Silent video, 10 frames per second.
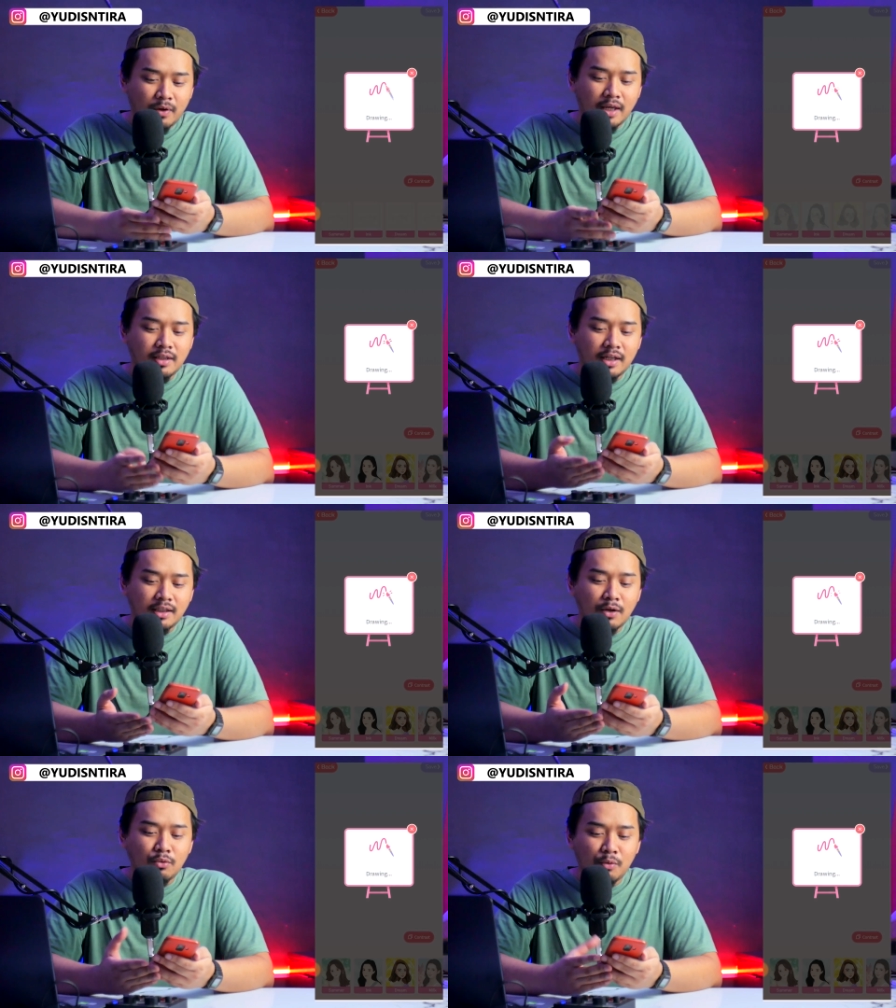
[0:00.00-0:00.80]
Oke, jadi
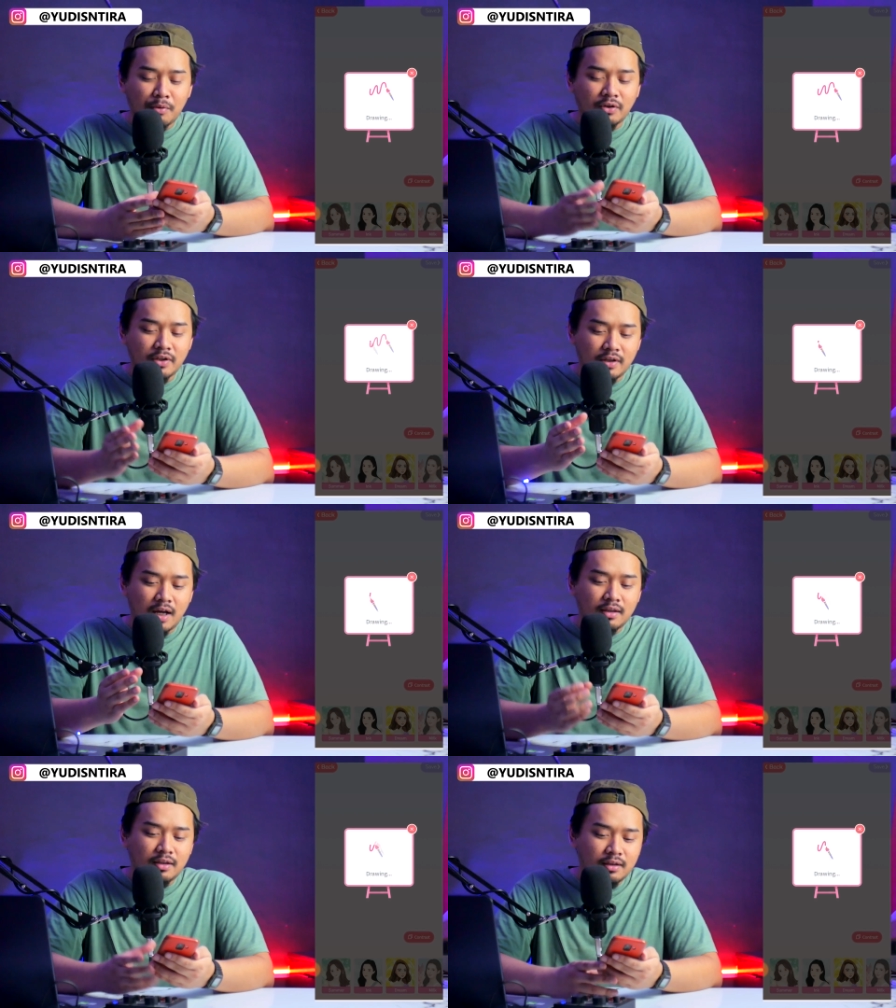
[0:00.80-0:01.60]
kita nunggu
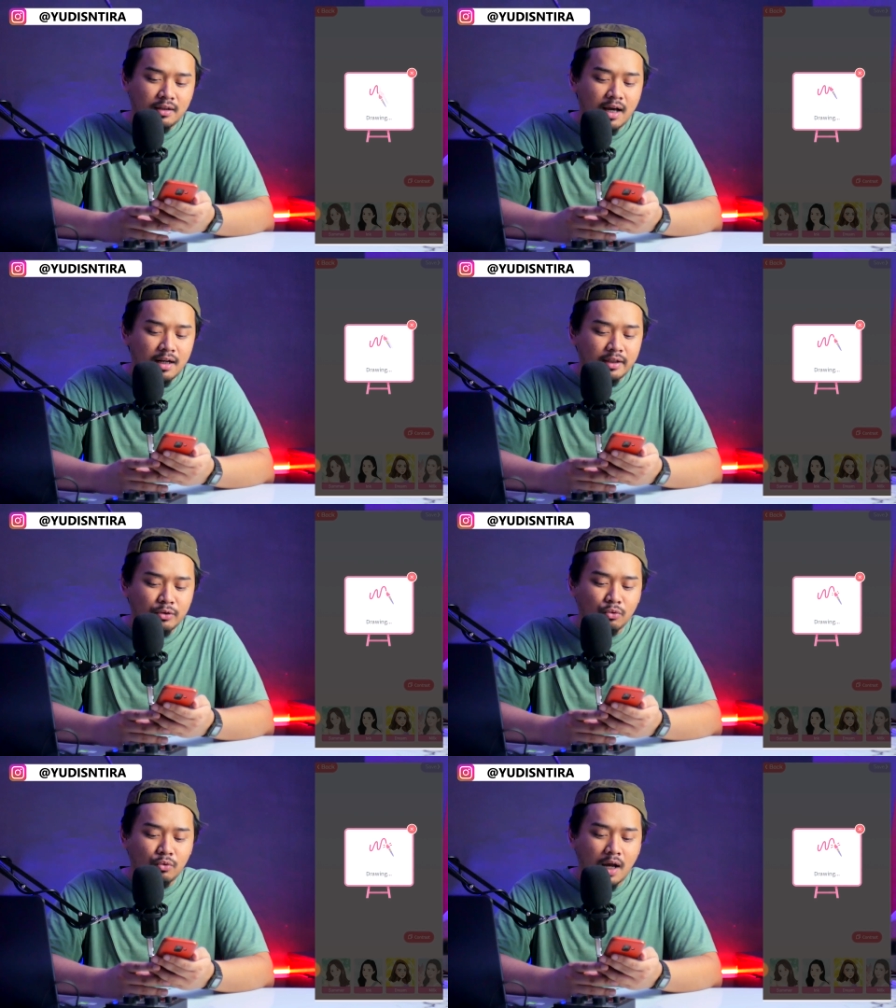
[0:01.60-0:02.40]
prosesnya, tinggal
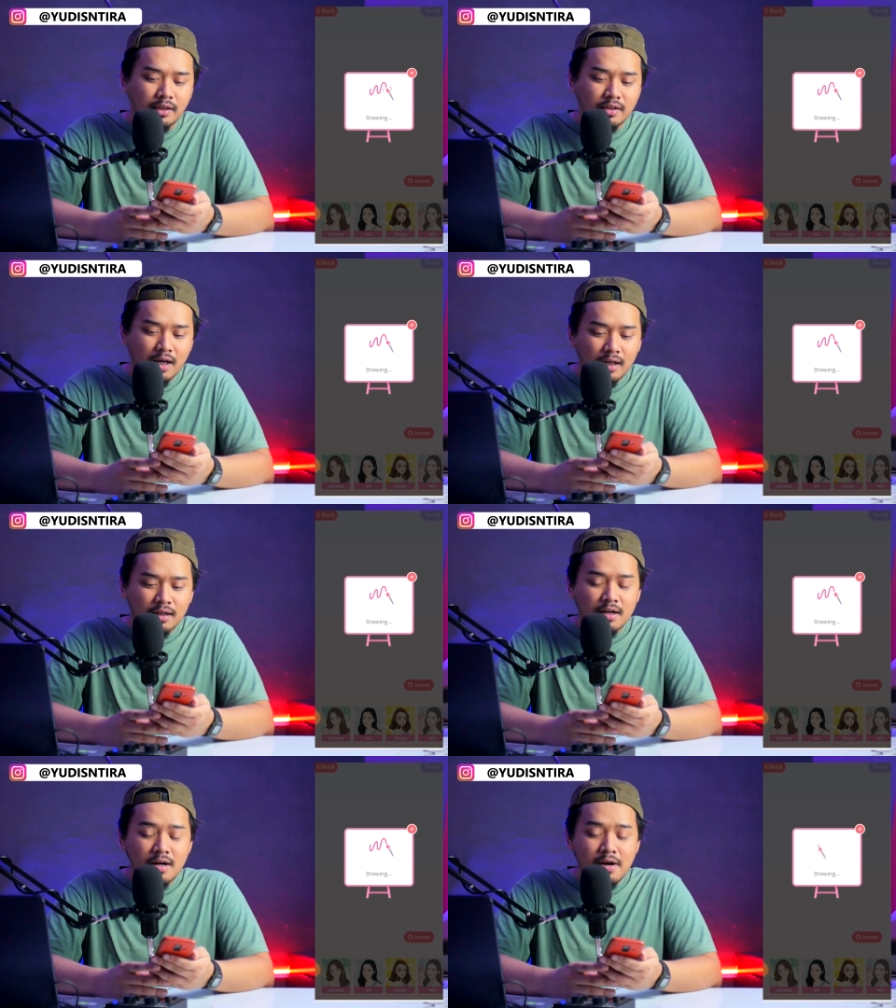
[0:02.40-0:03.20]
ditunggu aja